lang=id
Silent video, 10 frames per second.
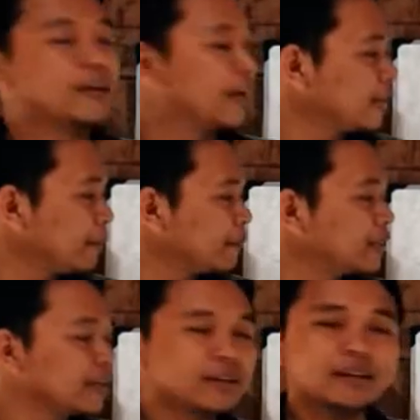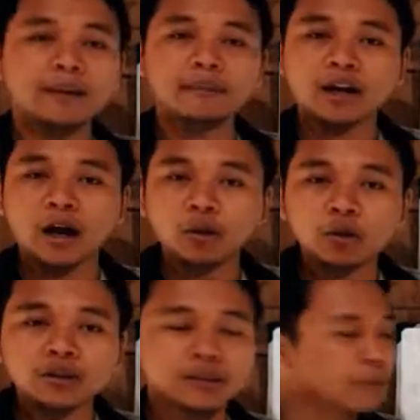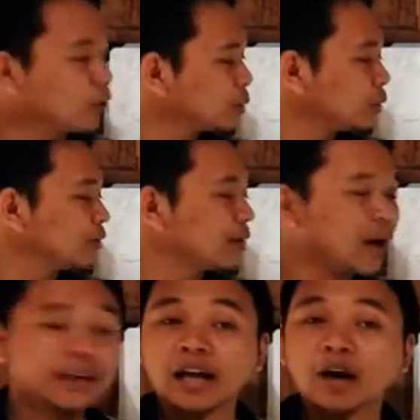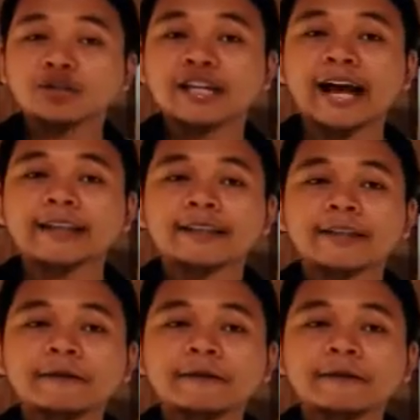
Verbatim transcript: ini yang penting dalam rangka HUT hima otomotif maka kita harus ingat